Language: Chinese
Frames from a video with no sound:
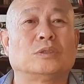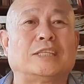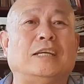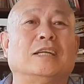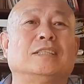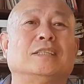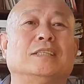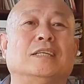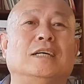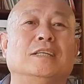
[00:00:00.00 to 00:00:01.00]
给了这
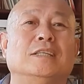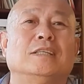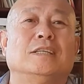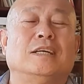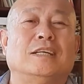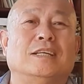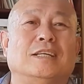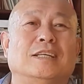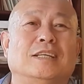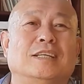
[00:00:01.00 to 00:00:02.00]
个
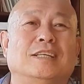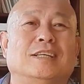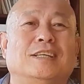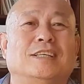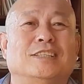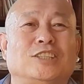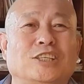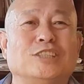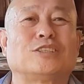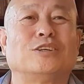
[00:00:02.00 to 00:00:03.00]
呃
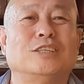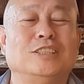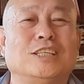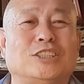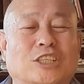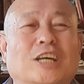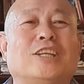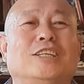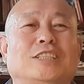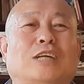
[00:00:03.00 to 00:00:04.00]
提手一个折
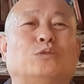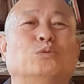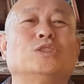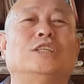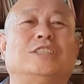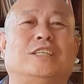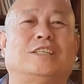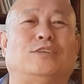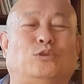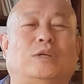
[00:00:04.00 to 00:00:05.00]
字加足字这
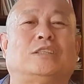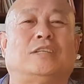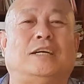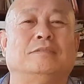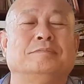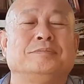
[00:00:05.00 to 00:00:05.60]
个穴子了。